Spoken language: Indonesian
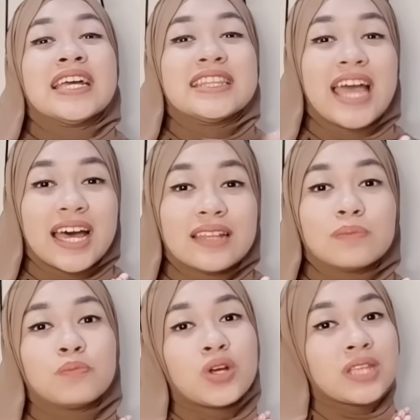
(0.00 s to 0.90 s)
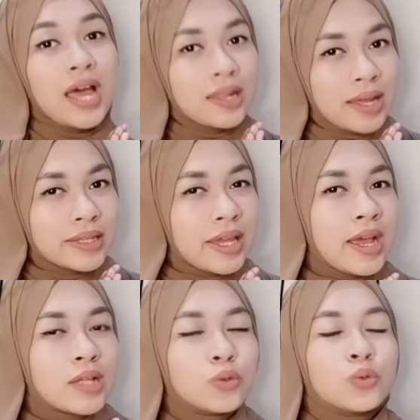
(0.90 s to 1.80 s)
Dan buat kalian
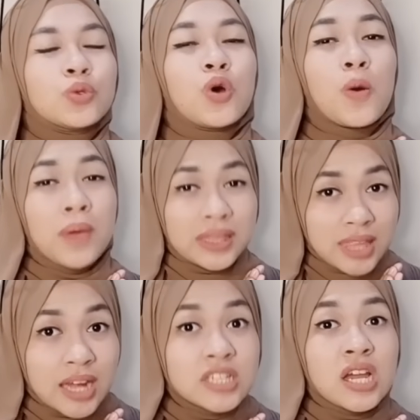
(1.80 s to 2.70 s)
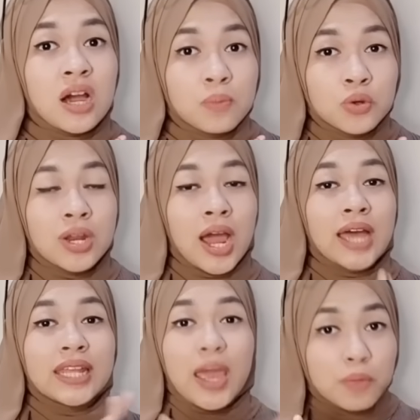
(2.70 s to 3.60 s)
ingat untuk komentar jangan
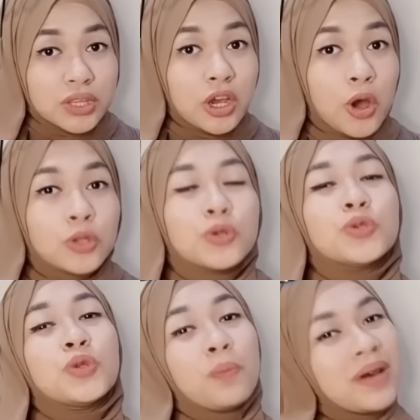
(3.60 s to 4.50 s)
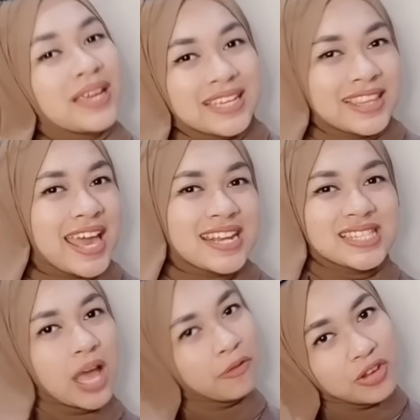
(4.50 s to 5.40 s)
menggunakan emoticon untuk menghindari
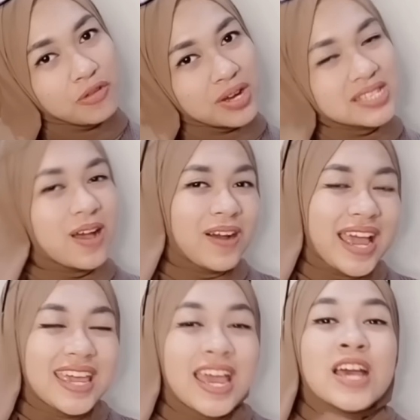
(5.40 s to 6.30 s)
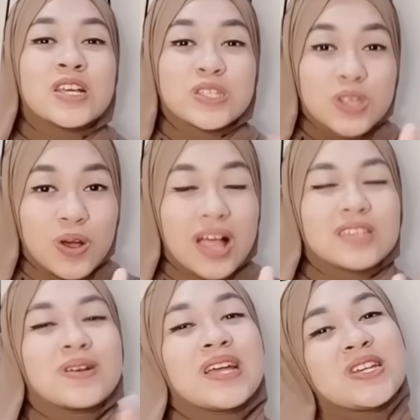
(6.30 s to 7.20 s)
stuck viewers, oke? Okay? So
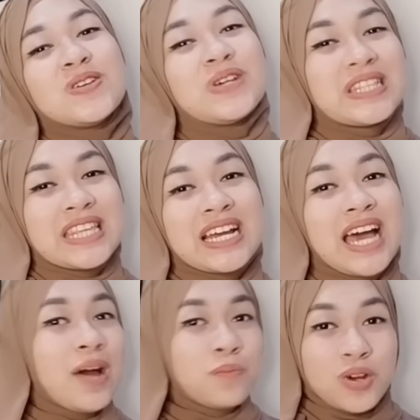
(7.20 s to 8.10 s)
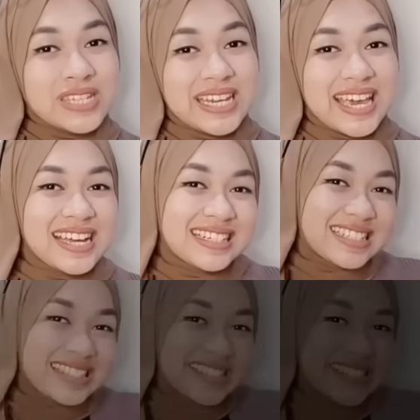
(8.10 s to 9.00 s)
langsung aja yuk kita ke unboxingnya.